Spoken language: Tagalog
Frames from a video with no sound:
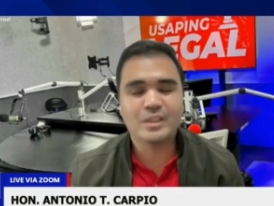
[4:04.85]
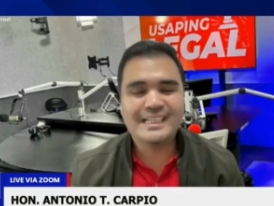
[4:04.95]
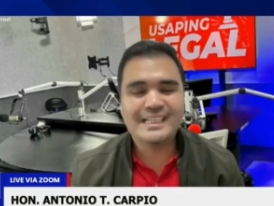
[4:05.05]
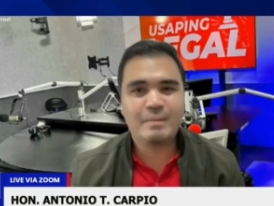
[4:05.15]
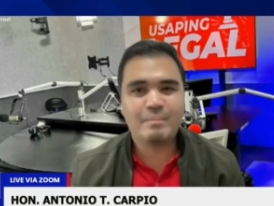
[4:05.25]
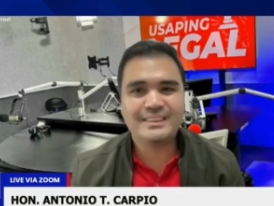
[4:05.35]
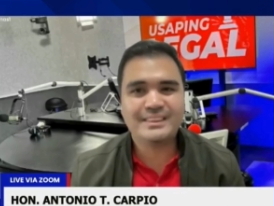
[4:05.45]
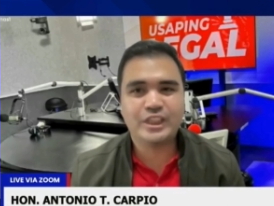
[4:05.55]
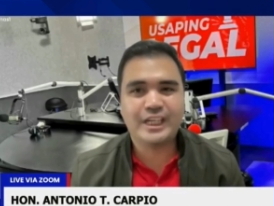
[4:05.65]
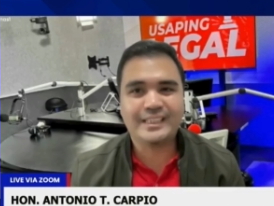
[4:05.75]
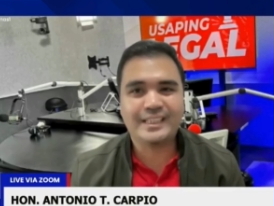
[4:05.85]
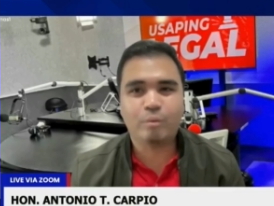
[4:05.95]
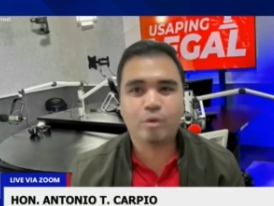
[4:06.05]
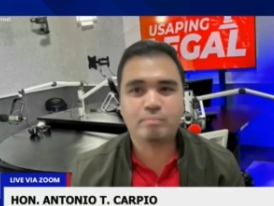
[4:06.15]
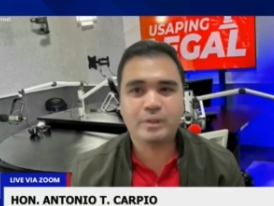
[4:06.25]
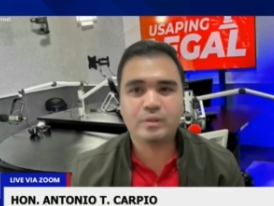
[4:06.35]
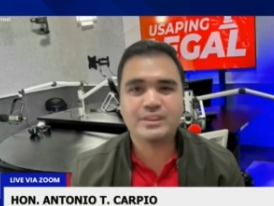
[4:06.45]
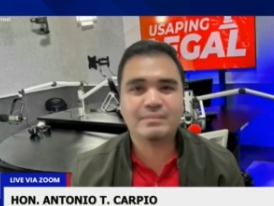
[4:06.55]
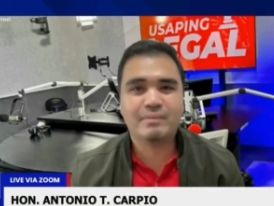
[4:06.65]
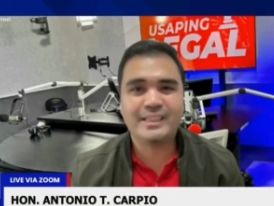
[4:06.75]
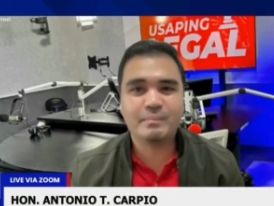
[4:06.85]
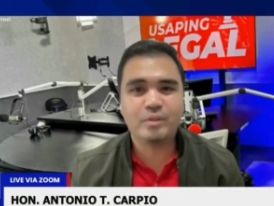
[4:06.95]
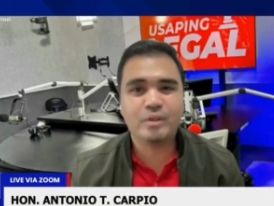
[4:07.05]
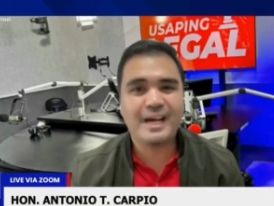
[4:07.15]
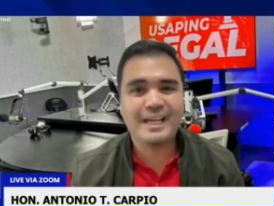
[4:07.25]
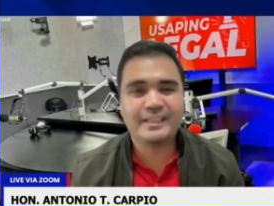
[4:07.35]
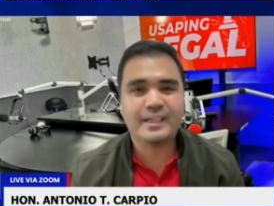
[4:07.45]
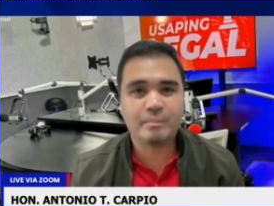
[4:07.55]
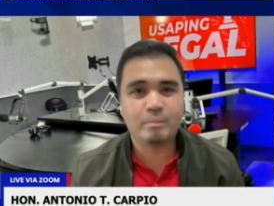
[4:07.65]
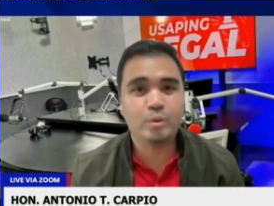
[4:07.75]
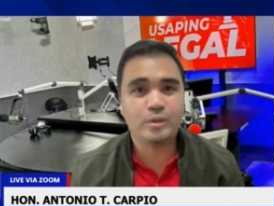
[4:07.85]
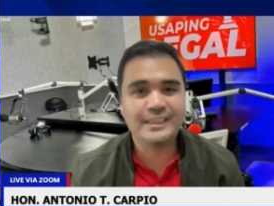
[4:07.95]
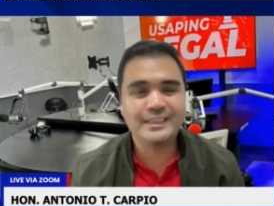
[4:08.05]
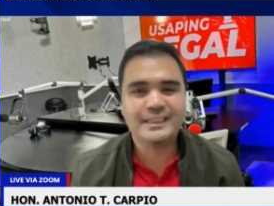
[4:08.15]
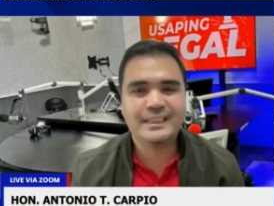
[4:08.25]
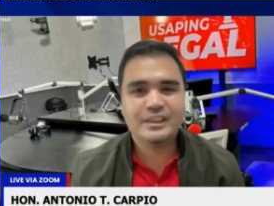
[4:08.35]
laban sa China bukod pa dun sa mga diplomatic uh, protests.